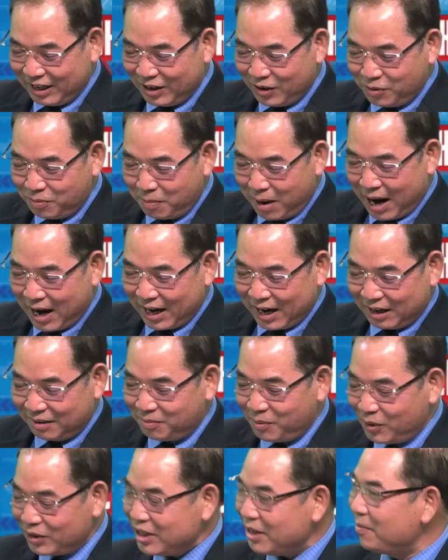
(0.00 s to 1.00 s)
câu
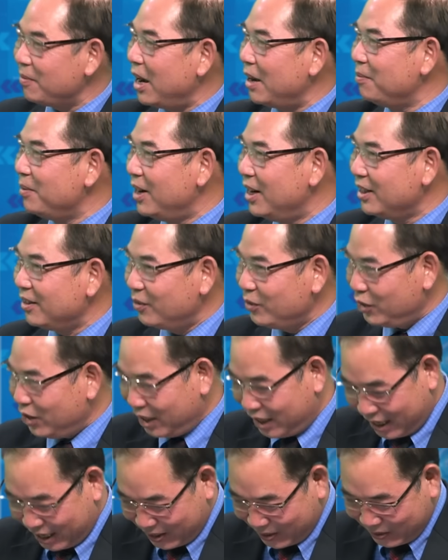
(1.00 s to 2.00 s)
3120 trong chuyện
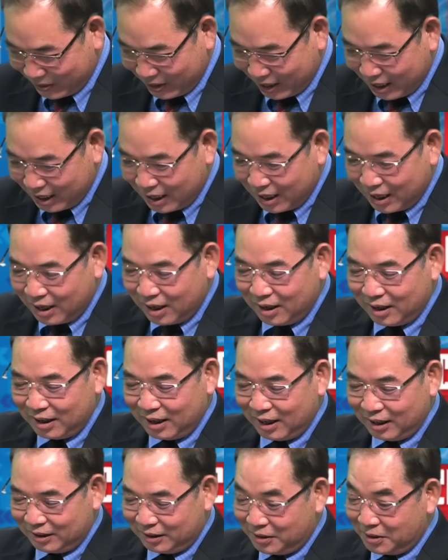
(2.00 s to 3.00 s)
dạ, kiều dạ dạ
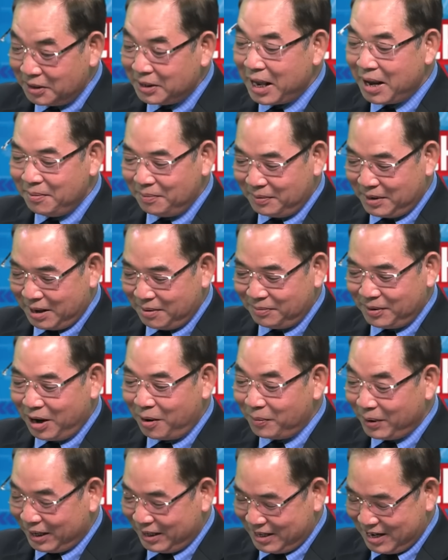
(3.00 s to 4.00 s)
à, nó thêm thêm
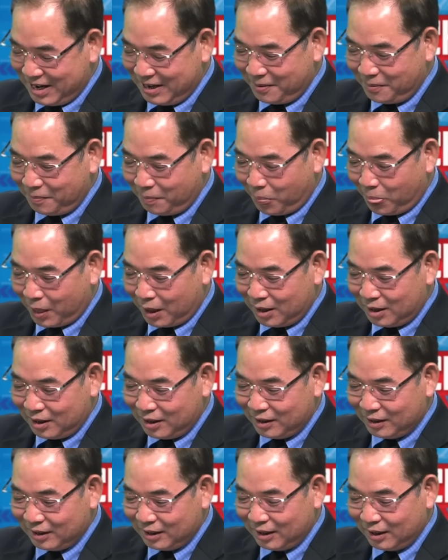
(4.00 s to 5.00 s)
câu này nữa à
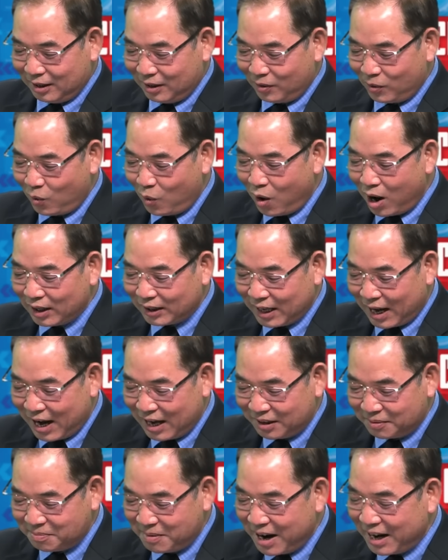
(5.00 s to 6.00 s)
à, hoa
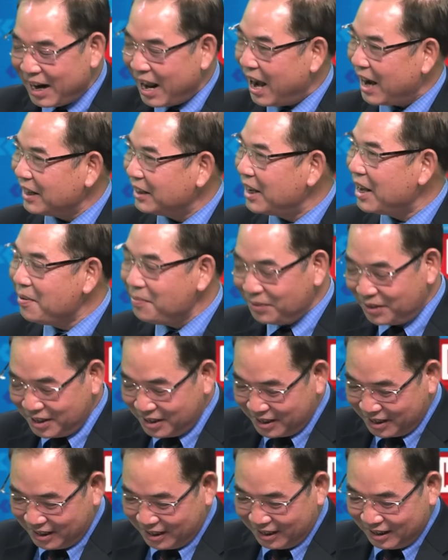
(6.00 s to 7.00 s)
tàn mà lại thêm
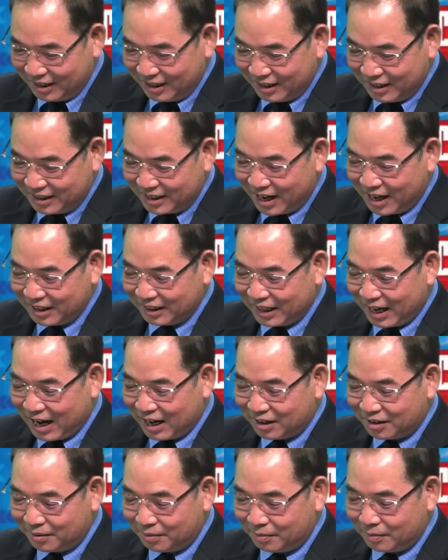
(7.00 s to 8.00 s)
tươi không cái
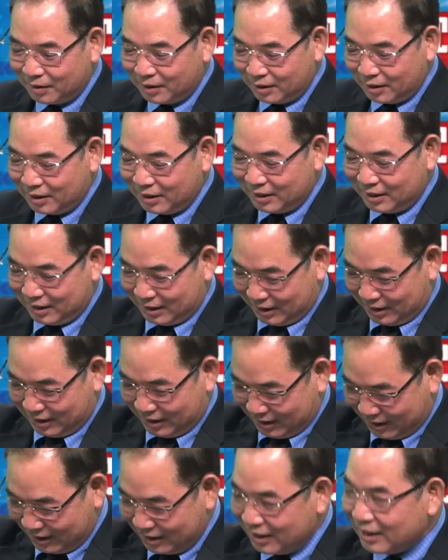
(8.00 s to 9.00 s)
là thêm thôi nhưng mà ông
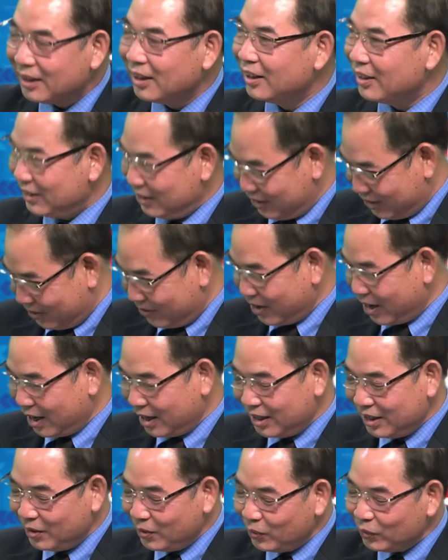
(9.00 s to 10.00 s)
ông ông Biden đúng là
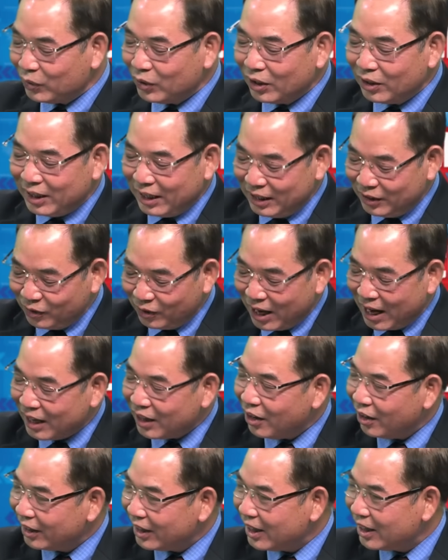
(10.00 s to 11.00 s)
hai câu kia ý tôi đang
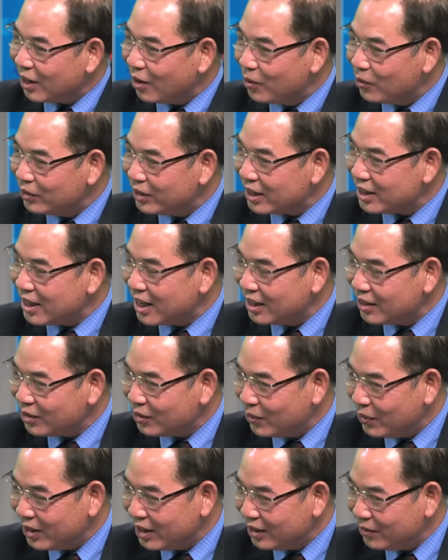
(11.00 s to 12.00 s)
nói cái dạ. câu trích dẫn
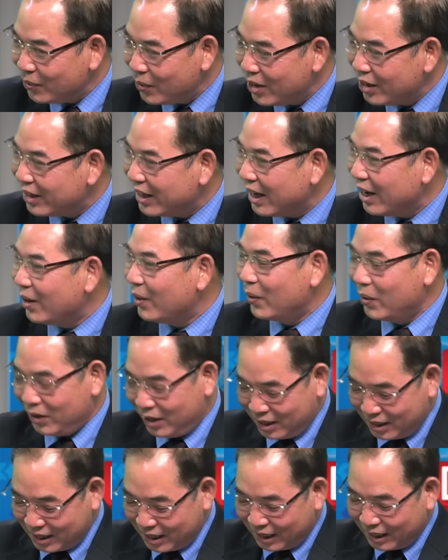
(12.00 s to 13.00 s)
nguyên nguyên dạ. kiều
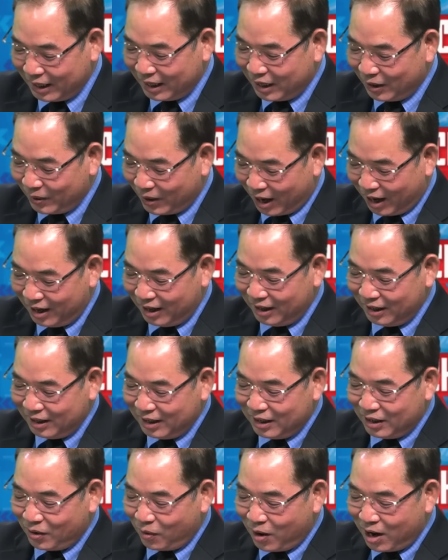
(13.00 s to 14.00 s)
dạ. là cái câu đó
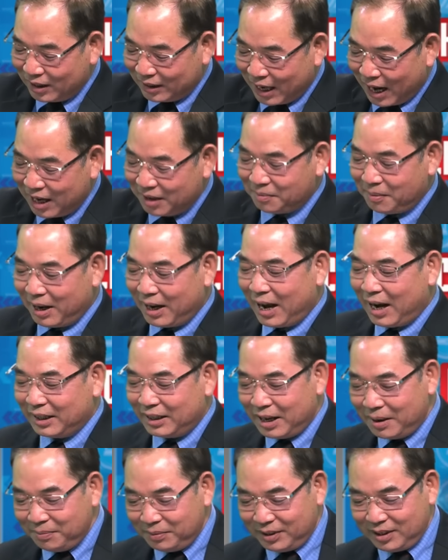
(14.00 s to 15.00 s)
dạ. hoa tàn mà lại
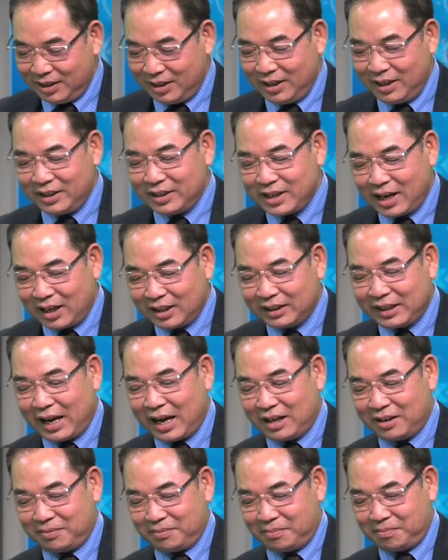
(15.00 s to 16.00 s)
thêm tươi trăng
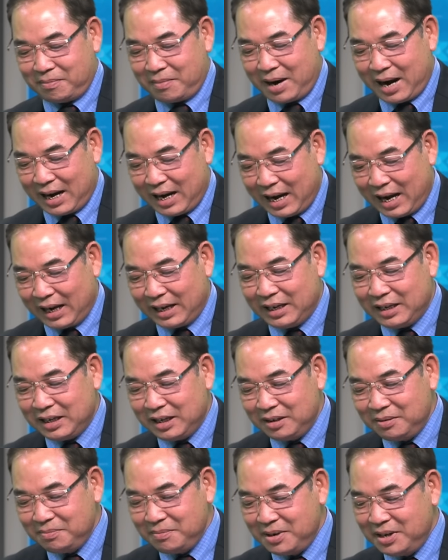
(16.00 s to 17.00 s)
tàn mà lại
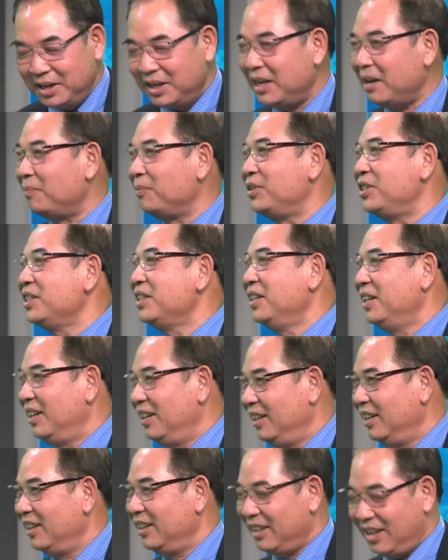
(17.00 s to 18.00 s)
hơn 10 rằm xưa
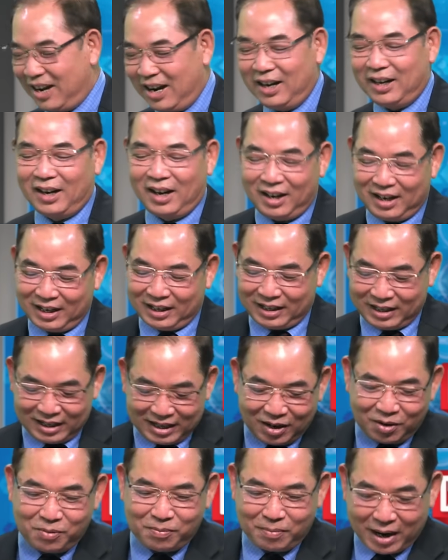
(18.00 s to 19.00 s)
uh đó đó là cái
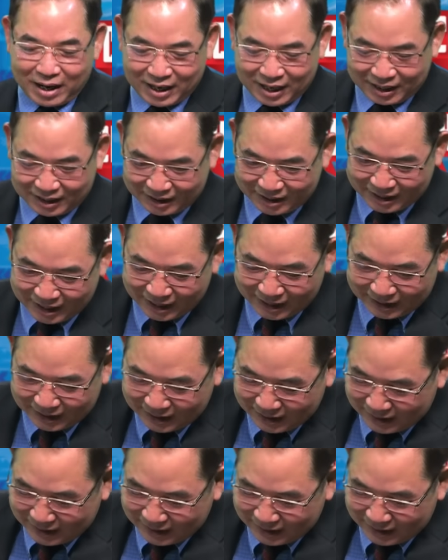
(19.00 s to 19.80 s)
đó. câu Biden Đây.